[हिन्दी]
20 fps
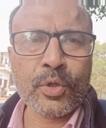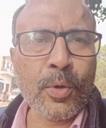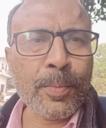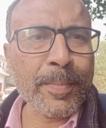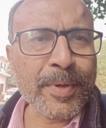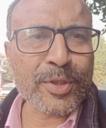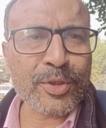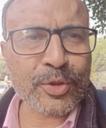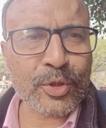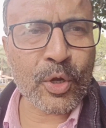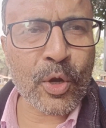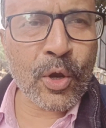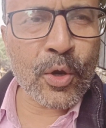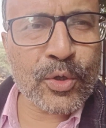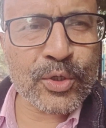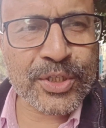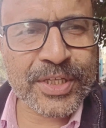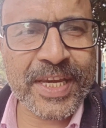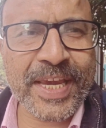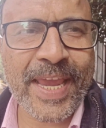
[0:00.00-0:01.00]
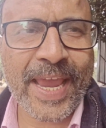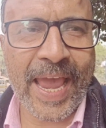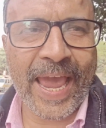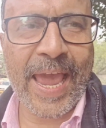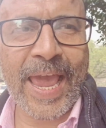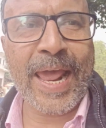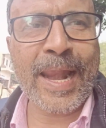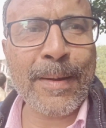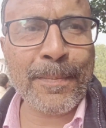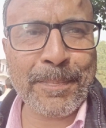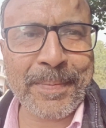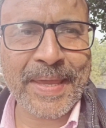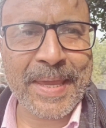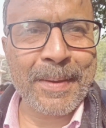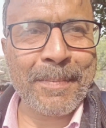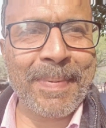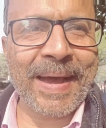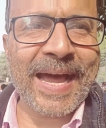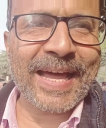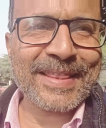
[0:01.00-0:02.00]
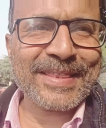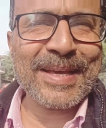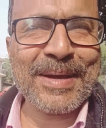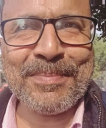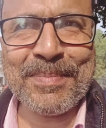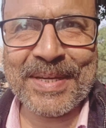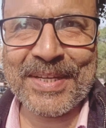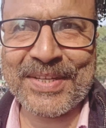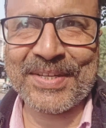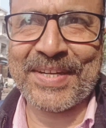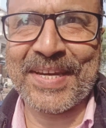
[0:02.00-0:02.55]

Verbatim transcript: तो मित्रों उसकी हेल्प के बाद हम